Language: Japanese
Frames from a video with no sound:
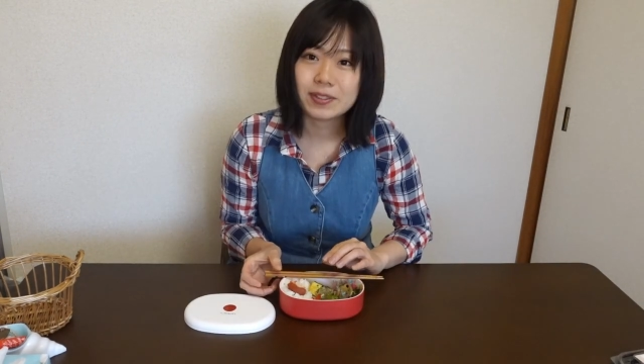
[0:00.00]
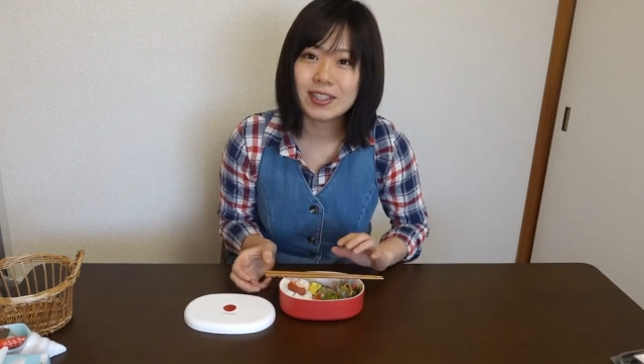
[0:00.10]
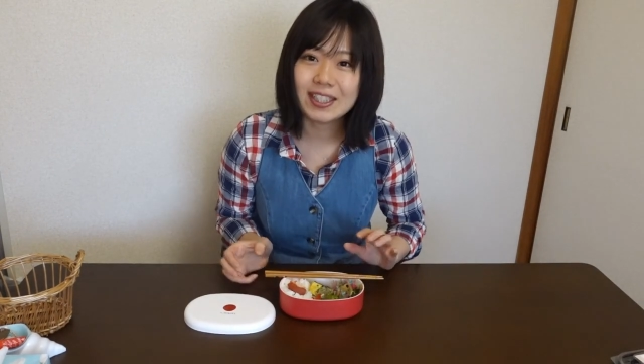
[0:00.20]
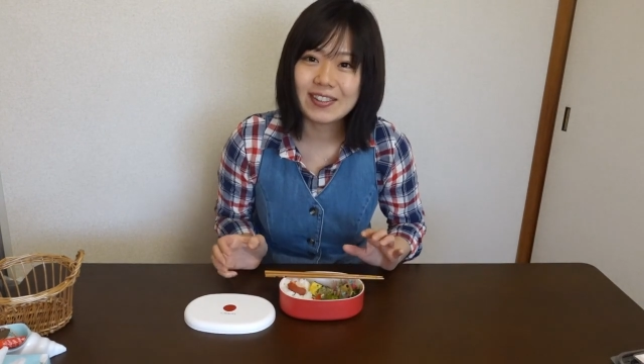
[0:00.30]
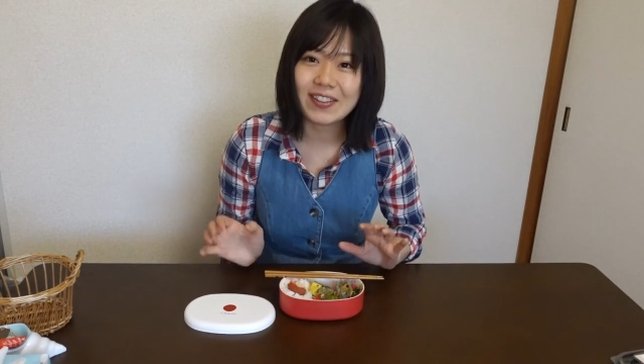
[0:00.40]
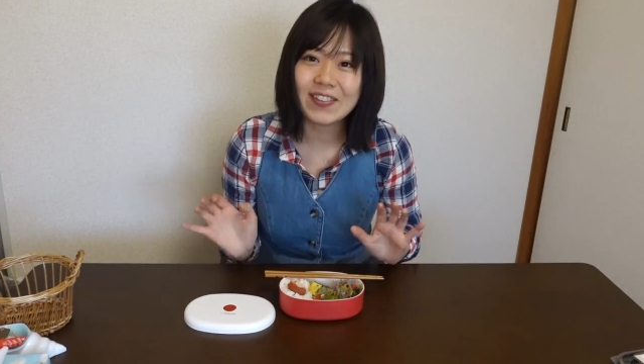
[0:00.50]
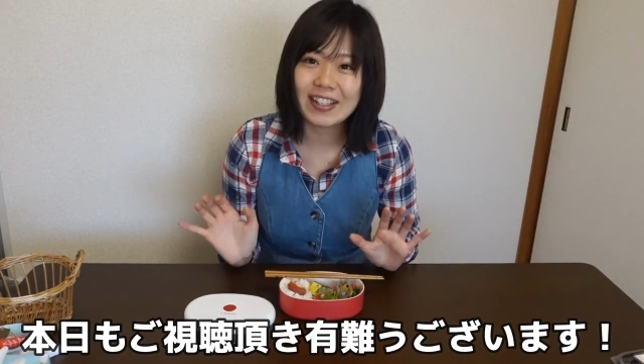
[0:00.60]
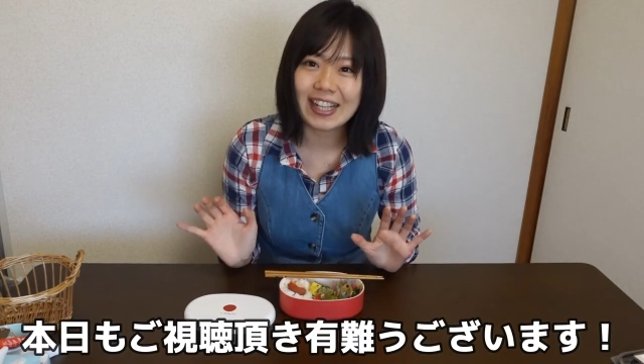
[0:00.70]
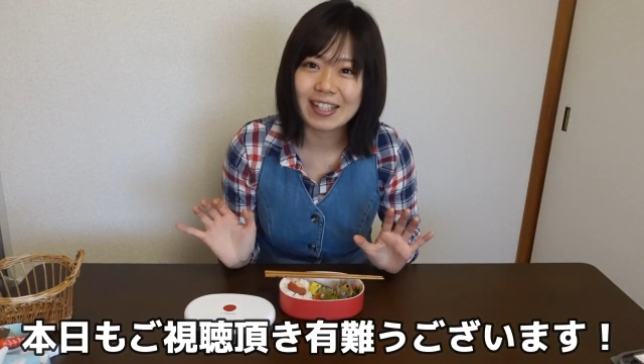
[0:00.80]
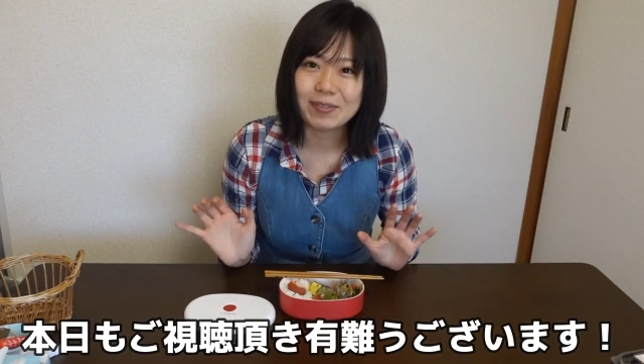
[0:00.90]
それでは今
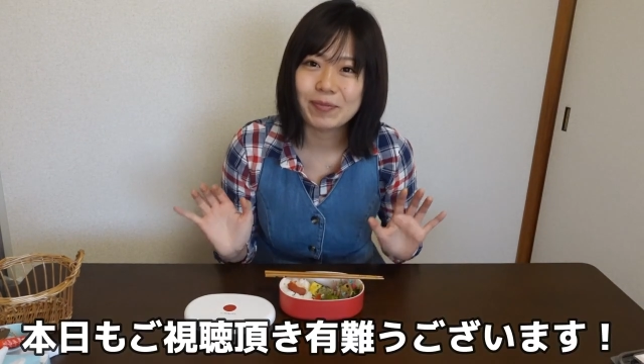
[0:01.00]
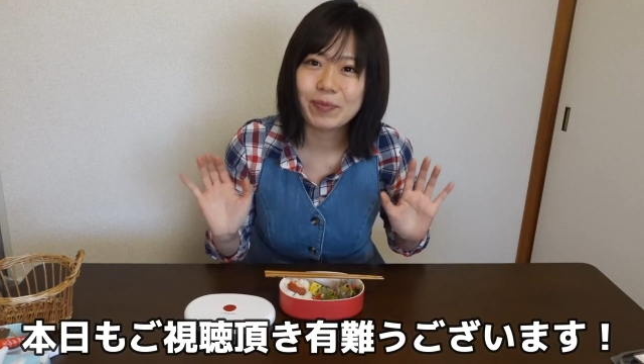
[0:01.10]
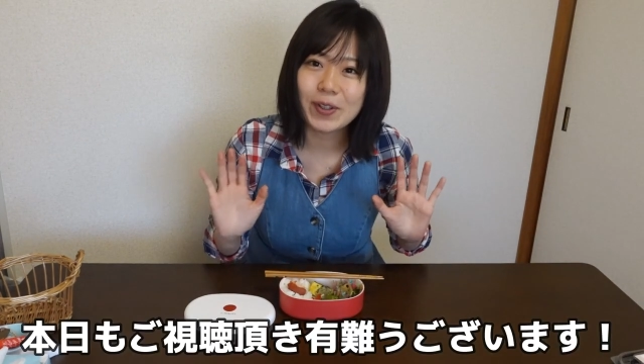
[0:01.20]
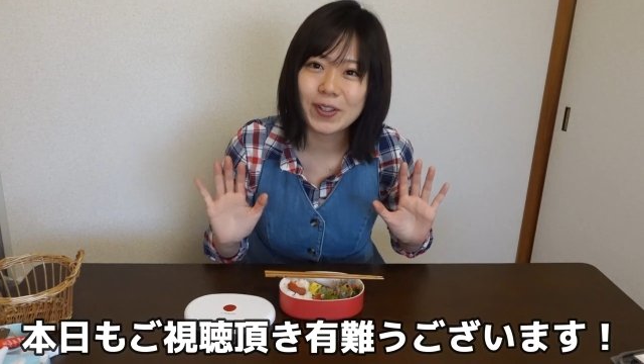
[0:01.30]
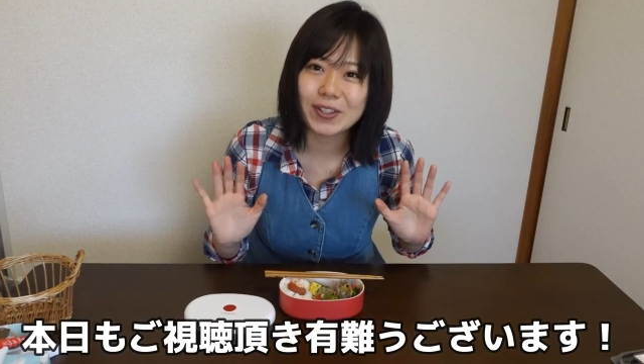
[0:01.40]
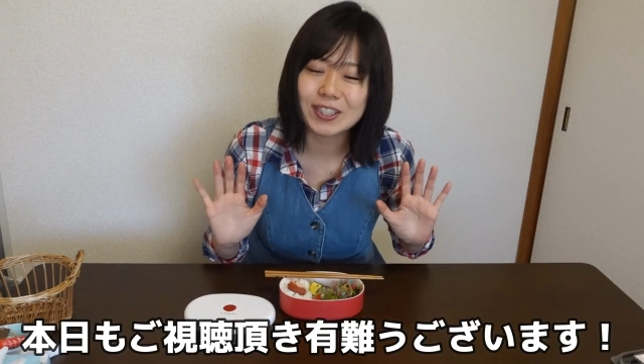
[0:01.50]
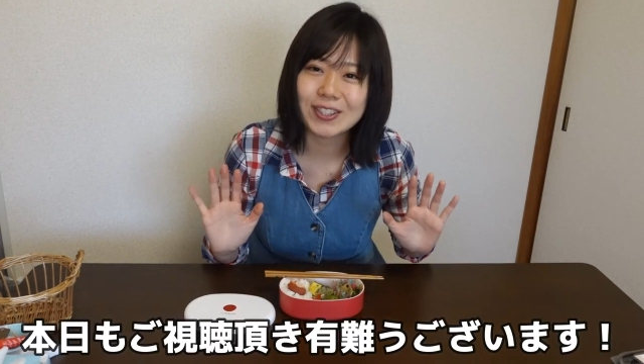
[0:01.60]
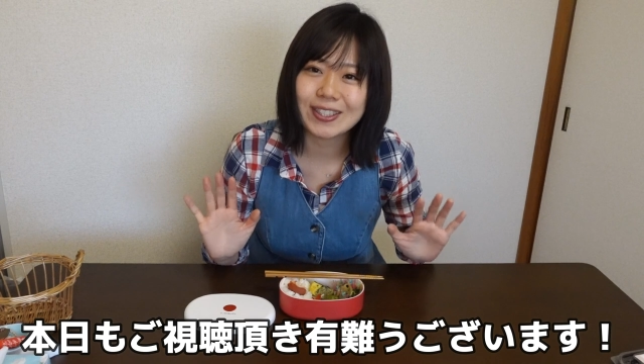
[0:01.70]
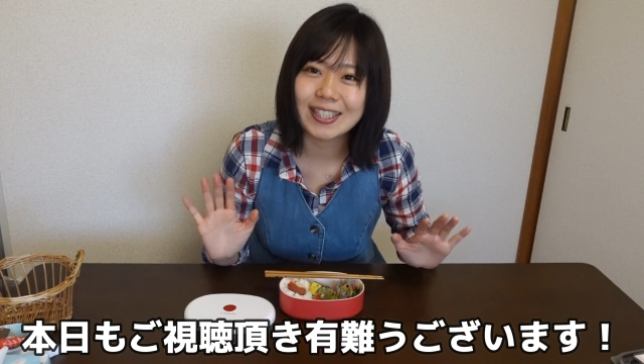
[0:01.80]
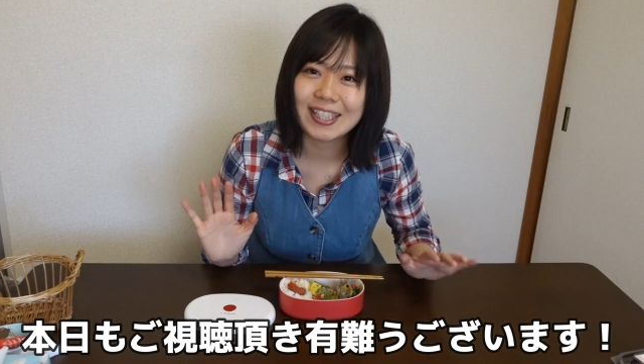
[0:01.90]
回もご視
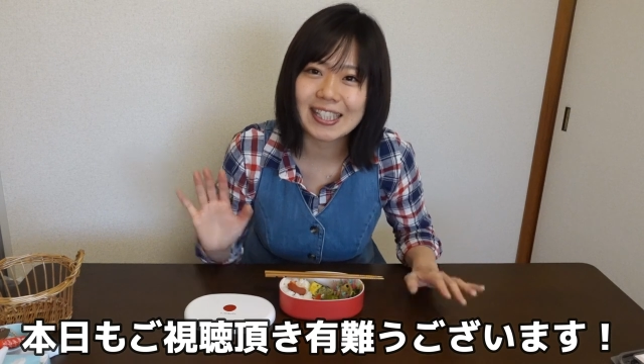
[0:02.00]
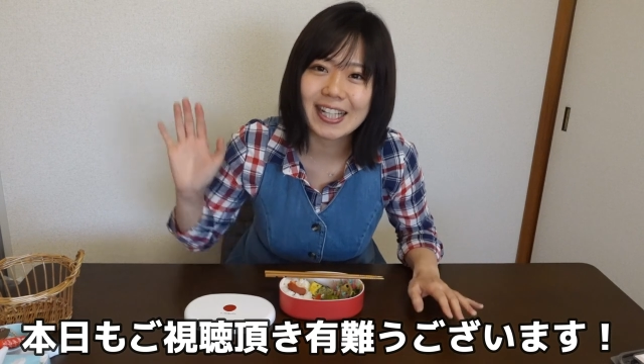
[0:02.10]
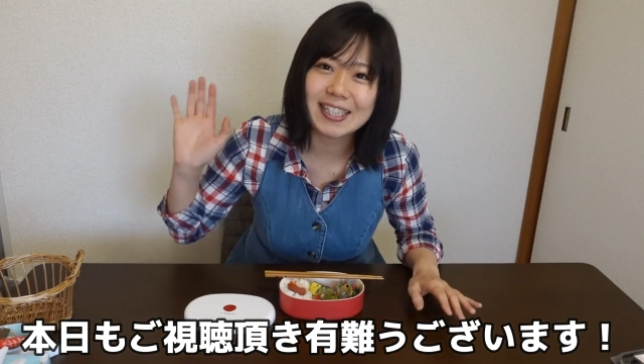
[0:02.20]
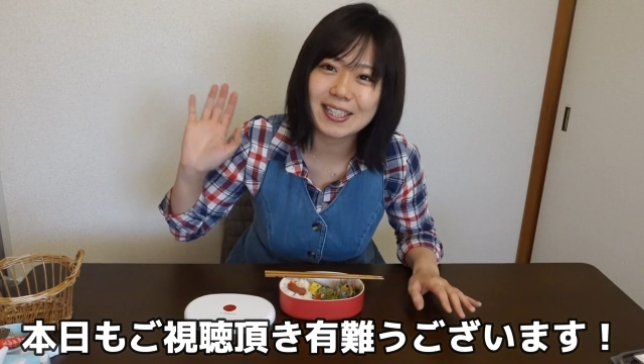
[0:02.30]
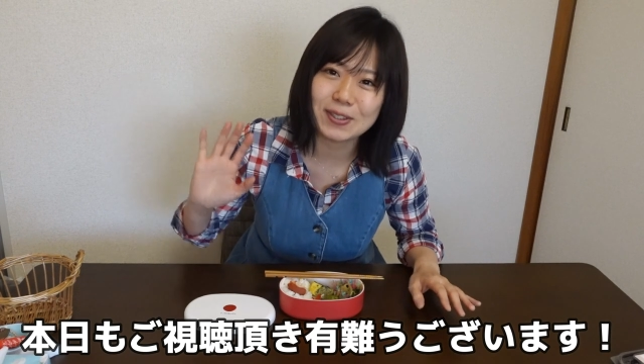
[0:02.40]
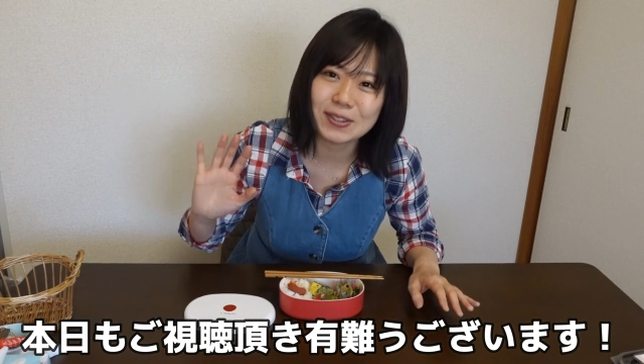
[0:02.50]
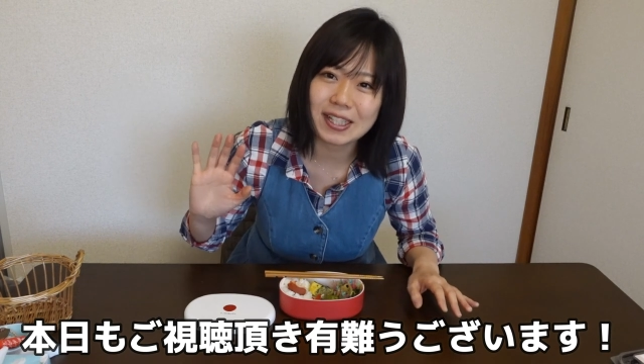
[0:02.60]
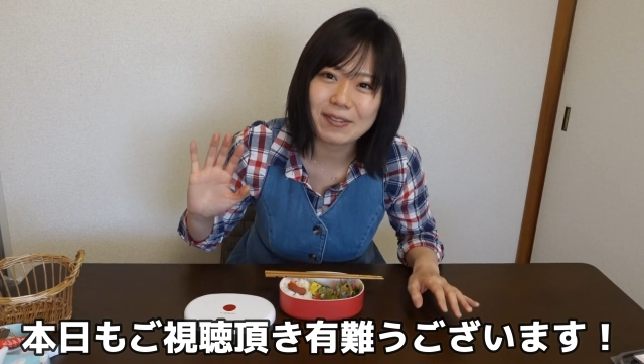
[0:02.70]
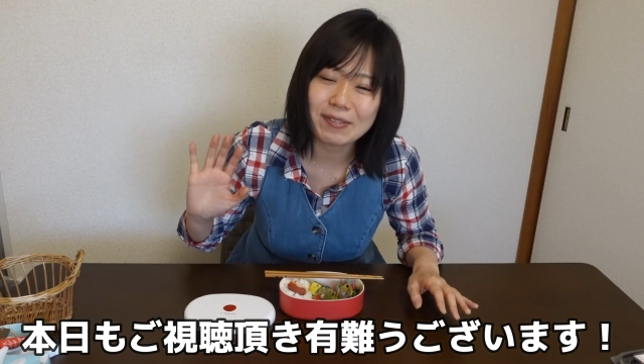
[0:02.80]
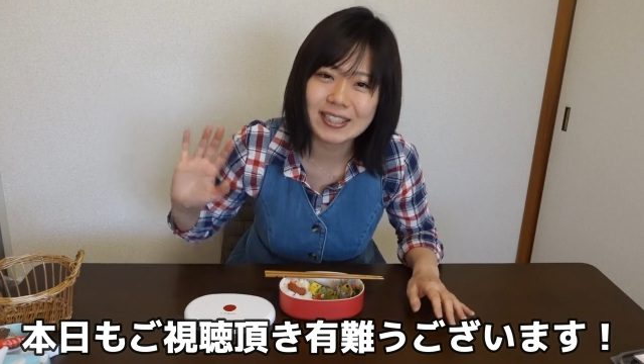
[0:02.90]
聴いただきありがとうござ
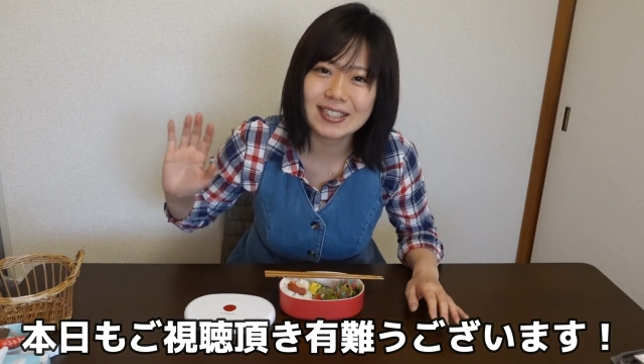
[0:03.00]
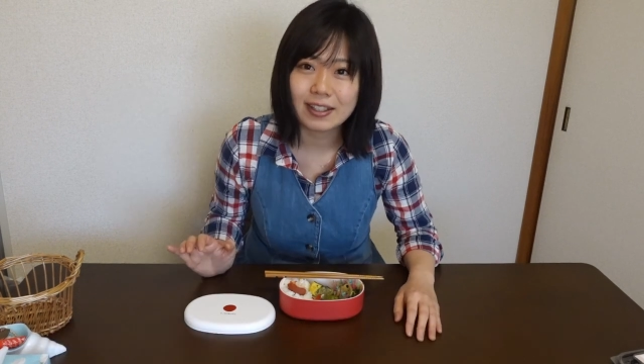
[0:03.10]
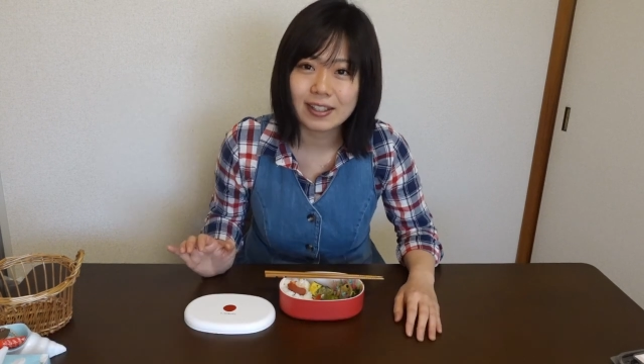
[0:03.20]
います。